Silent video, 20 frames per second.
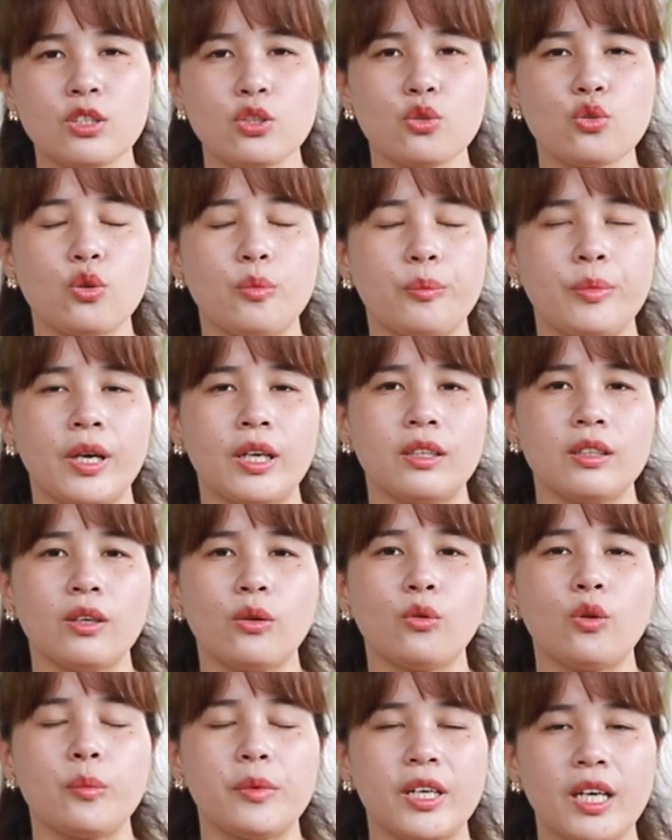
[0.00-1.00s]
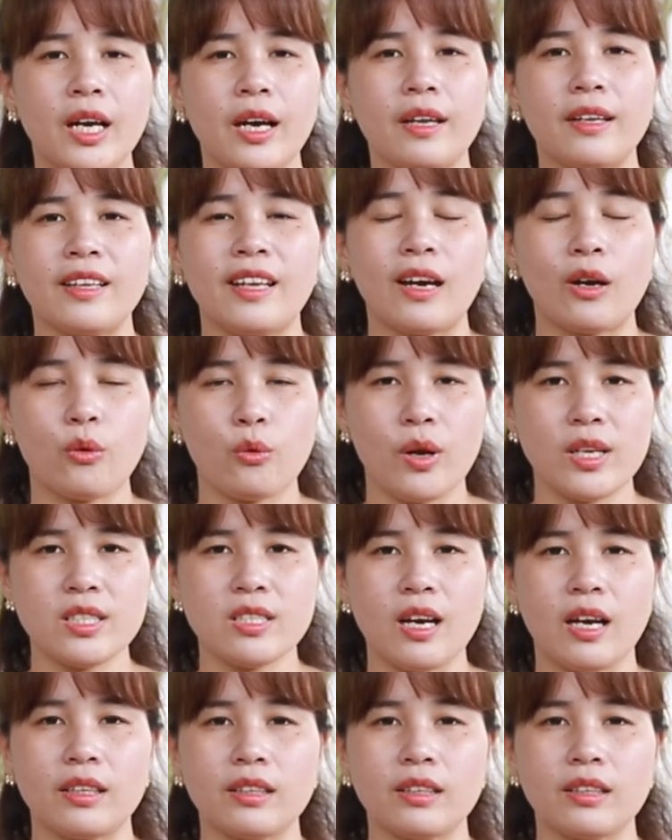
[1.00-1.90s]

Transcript: 像这种盆呢，我们很难观